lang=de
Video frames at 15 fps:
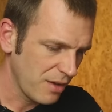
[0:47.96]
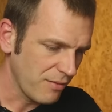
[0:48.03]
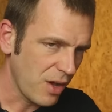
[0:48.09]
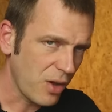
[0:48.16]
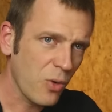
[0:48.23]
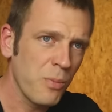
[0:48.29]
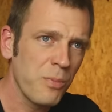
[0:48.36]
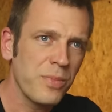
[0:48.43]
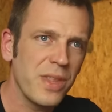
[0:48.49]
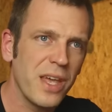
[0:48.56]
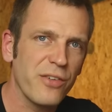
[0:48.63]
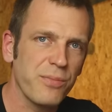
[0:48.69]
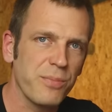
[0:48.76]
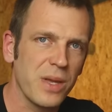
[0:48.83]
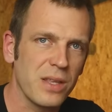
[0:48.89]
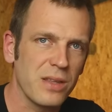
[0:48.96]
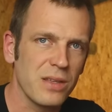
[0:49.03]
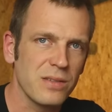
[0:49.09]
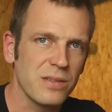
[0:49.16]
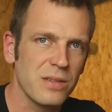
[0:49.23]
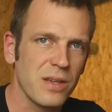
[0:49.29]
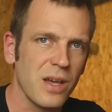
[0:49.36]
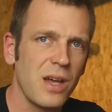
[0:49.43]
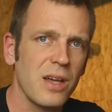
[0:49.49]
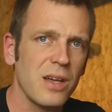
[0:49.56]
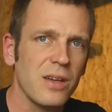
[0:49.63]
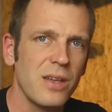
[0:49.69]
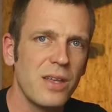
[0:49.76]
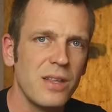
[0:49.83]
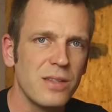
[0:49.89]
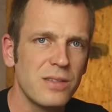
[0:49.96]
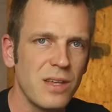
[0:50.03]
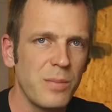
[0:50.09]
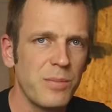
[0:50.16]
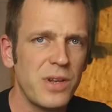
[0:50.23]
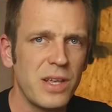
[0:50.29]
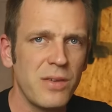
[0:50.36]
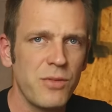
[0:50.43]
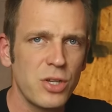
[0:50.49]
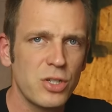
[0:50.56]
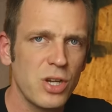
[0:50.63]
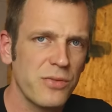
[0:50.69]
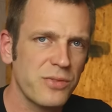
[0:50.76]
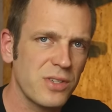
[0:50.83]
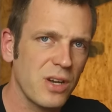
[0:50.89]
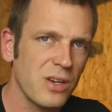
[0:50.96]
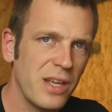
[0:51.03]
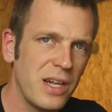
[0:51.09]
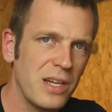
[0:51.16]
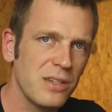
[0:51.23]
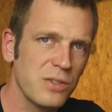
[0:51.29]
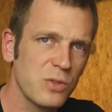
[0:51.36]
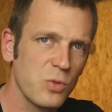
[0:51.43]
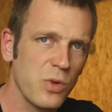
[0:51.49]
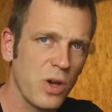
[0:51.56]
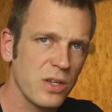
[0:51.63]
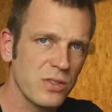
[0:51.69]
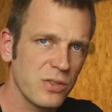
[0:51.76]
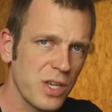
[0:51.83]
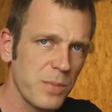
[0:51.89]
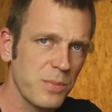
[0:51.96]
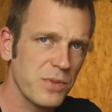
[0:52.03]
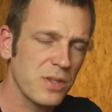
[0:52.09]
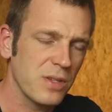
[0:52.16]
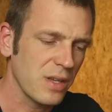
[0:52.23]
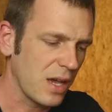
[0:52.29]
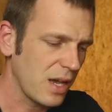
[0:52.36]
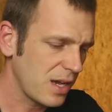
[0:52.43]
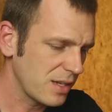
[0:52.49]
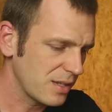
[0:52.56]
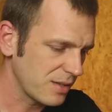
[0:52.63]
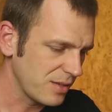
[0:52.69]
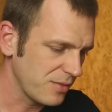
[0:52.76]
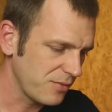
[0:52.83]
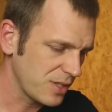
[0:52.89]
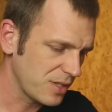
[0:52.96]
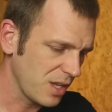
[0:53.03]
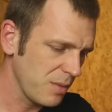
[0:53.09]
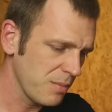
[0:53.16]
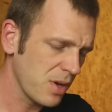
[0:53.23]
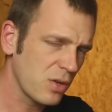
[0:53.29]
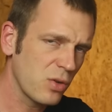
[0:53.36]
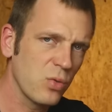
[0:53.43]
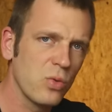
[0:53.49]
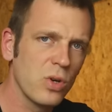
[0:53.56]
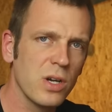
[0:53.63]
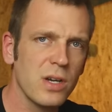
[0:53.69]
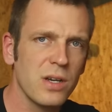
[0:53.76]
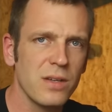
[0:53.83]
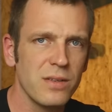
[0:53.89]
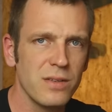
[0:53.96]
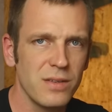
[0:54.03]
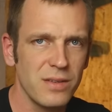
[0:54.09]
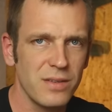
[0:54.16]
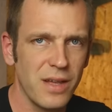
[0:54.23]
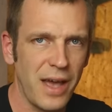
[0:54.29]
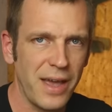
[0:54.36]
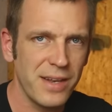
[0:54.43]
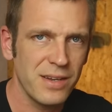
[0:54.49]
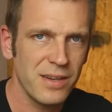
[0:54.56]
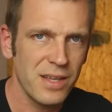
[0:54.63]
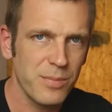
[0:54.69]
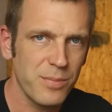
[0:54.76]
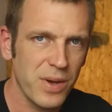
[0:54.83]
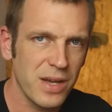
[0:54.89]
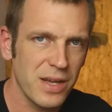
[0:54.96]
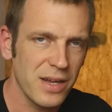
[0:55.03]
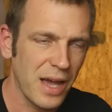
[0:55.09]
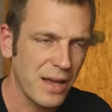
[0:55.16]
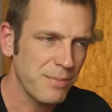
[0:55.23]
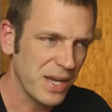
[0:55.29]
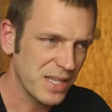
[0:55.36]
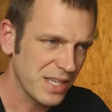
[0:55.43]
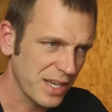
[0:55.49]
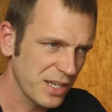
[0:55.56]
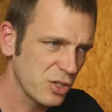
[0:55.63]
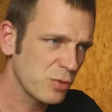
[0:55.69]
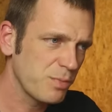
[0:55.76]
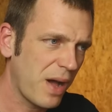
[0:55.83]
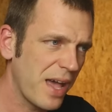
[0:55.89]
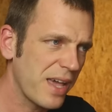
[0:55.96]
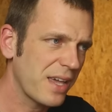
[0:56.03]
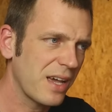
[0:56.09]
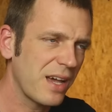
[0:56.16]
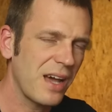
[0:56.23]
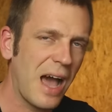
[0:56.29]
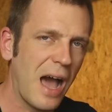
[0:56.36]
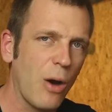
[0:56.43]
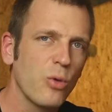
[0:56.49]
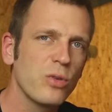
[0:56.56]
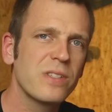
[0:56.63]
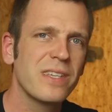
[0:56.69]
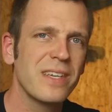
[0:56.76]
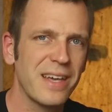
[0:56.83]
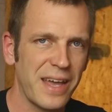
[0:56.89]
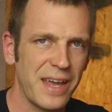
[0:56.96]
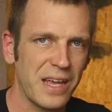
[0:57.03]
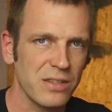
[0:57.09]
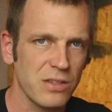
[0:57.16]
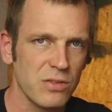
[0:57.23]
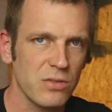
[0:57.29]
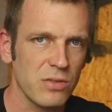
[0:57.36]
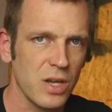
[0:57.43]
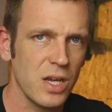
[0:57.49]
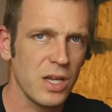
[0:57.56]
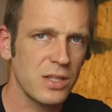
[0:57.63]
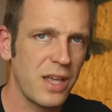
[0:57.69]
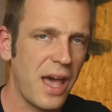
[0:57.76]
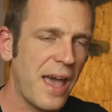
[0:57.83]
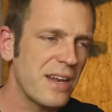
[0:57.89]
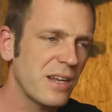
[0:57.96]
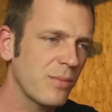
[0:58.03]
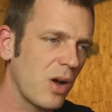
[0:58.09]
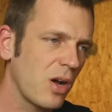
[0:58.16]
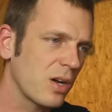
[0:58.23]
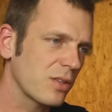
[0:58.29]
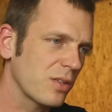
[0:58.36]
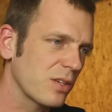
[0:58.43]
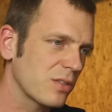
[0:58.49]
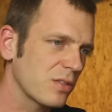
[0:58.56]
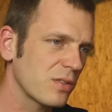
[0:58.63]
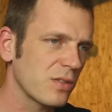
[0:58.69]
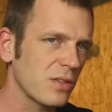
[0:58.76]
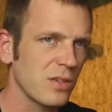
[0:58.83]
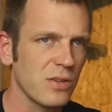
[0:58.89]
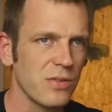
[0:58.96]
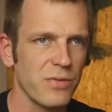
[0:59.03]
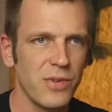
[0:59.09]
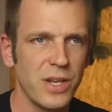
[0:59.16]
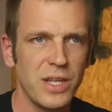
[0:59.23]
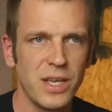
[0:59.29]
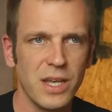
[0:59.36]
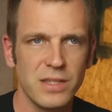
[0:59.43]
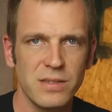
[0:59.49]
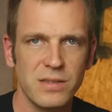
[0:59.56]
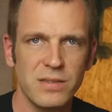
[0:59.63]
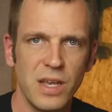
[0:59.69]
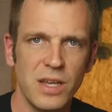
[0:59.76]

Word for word: Warum nervt mich das? Ja, in sämtlichen Wirtschaftskanälen, die es überall so gibt, ja, wird immer nur eine, äh, ein Batteriespeicher ausgerechnet. Ja, die einen machen das, äh, wenn ich jetzt